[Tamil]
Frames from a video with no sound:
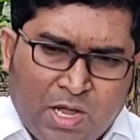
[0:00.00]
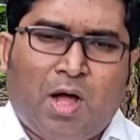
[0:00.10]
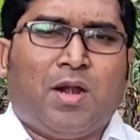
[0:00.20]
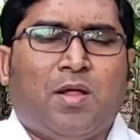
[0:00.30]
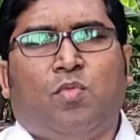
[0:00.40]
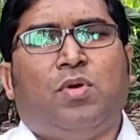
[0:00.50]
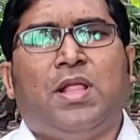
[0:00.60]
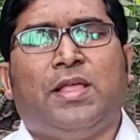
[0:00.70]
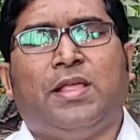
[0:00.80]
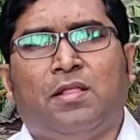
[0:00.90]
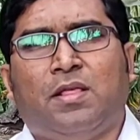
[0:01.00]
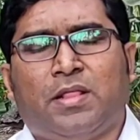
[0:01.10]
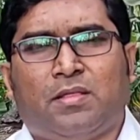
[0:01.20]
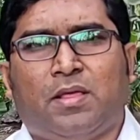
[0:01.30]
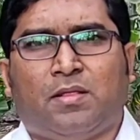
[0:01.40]
ஞானம் உள்ள
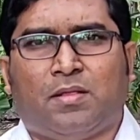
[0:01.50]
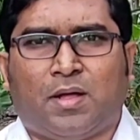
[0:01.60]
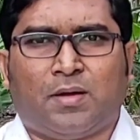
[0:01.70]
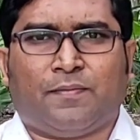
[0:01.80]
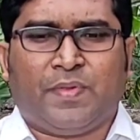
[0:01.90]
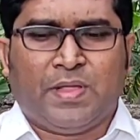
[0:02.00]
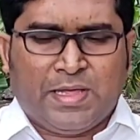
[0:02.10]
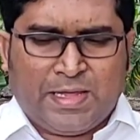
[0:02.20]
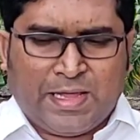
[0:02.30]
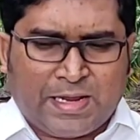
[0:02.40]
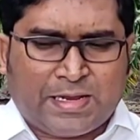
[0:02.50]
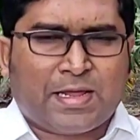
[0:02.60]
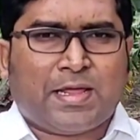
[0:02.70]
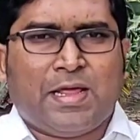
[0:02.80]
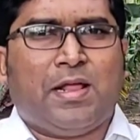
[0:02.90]
இருதயத்தை தான்
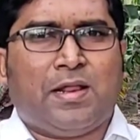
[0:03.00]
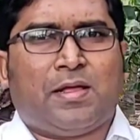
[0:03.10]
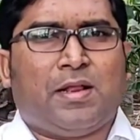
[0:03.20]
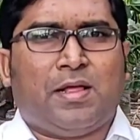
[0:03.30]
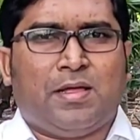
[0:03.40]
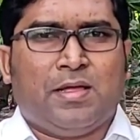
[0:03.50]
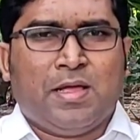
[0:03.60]
எனக்கு கீழே இருக்கிற